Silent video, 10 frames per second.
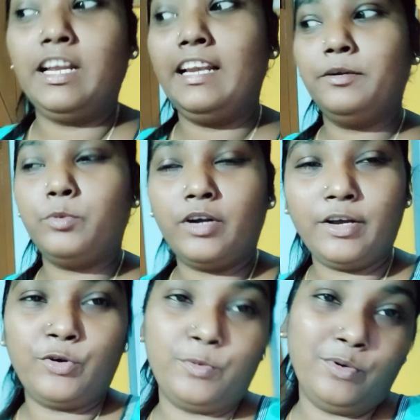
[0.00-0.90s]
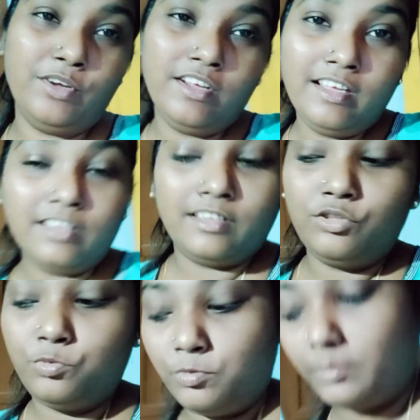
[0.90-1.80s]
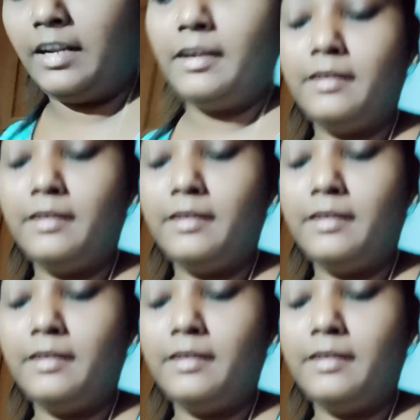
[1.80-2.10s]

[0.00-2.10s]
ডালের বড়া করব দুপুরবেলা